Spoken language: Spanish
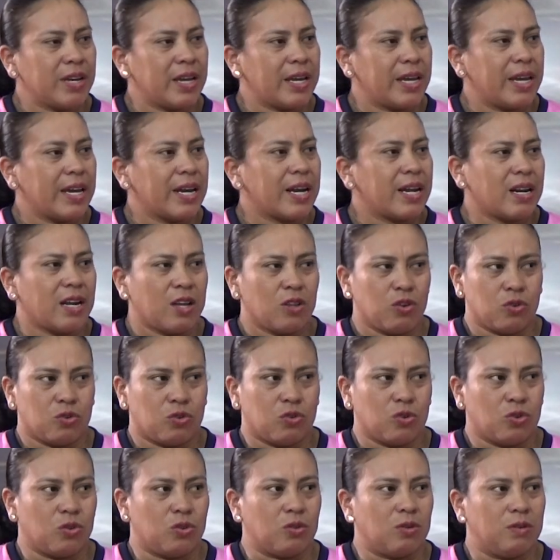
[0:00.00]
que he ganado
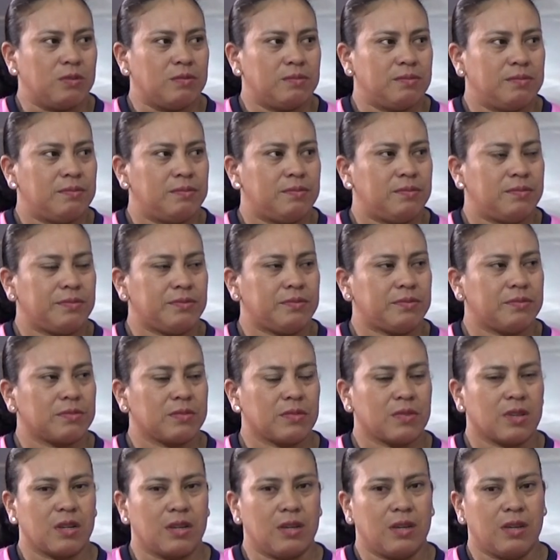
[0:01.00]
todo.
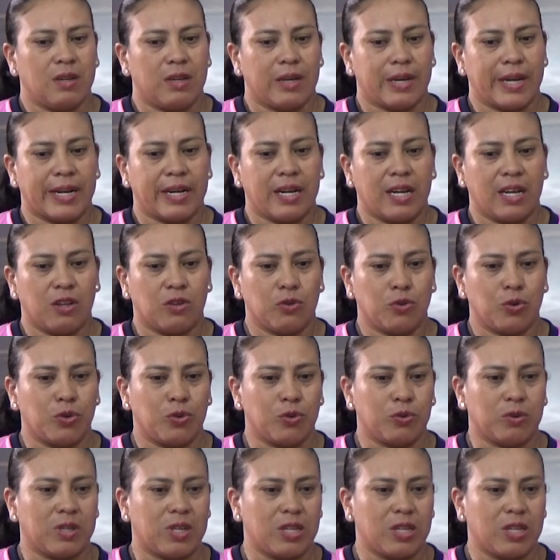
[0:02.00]
He ganado